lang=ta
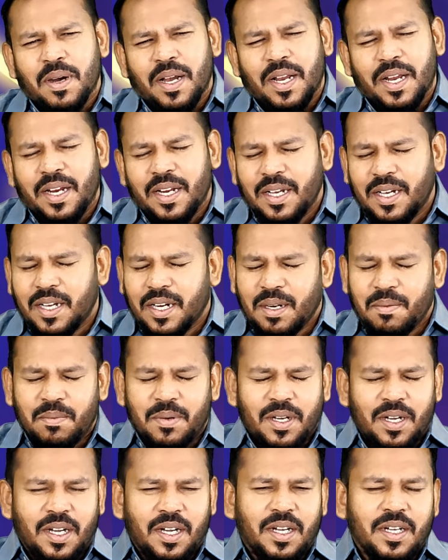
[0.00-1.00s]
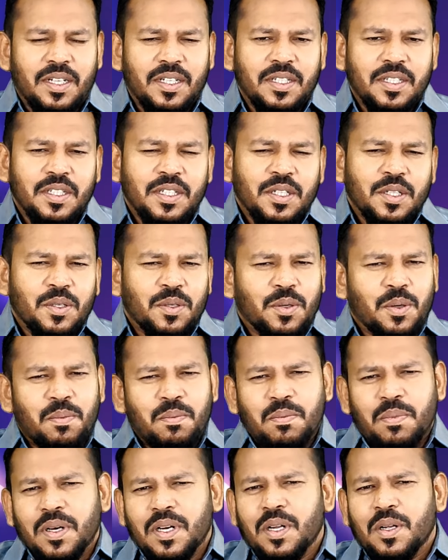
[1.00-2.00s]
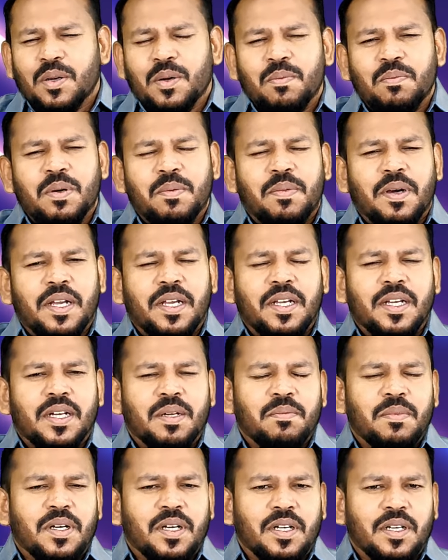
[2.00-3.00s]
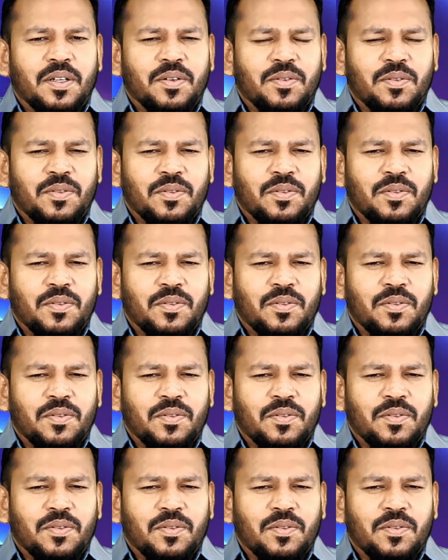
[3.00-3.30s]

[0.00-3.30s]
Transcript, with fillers: பயங்கரமா ரொம்பனா ரொம்ப பயங்கரமா